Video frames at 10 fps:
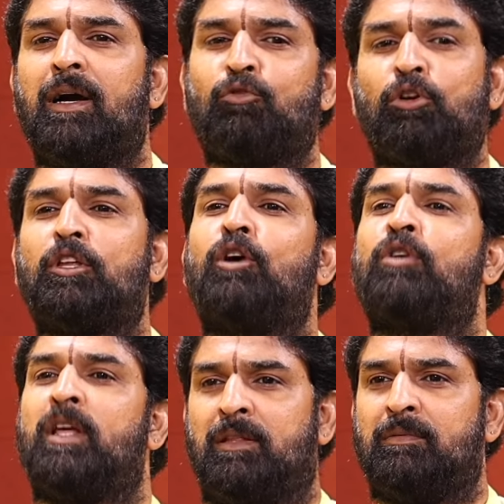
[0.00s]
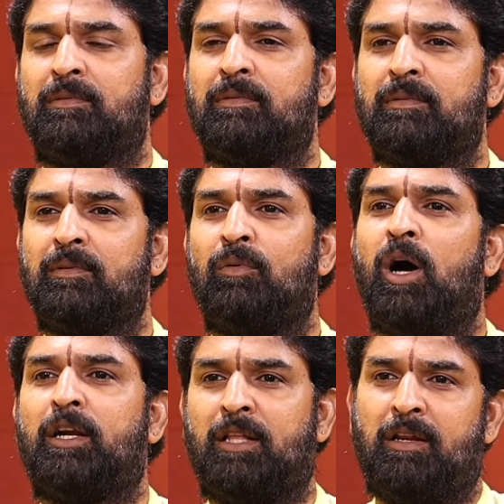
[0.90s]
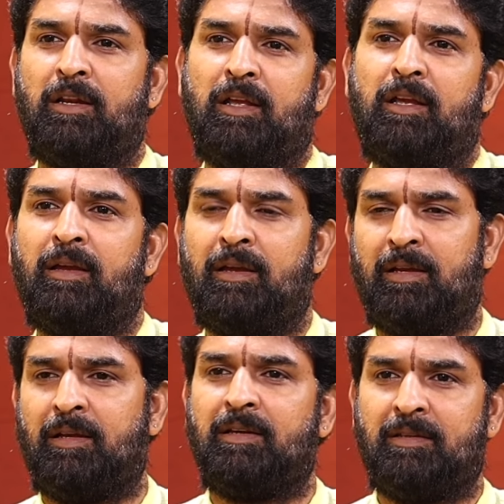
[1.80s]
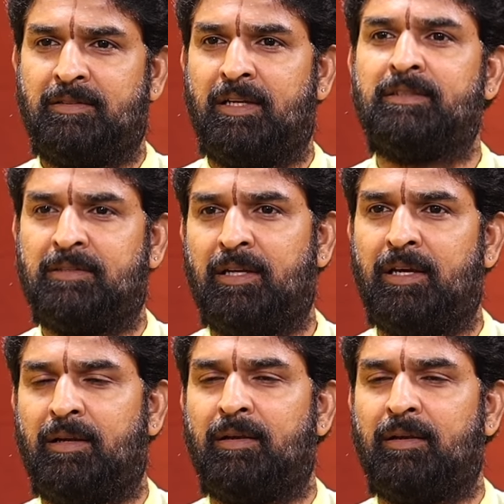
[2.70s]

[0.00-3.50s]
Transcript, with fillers: అది కొత్తగా ఉండేది వాటర్ని చేస్తే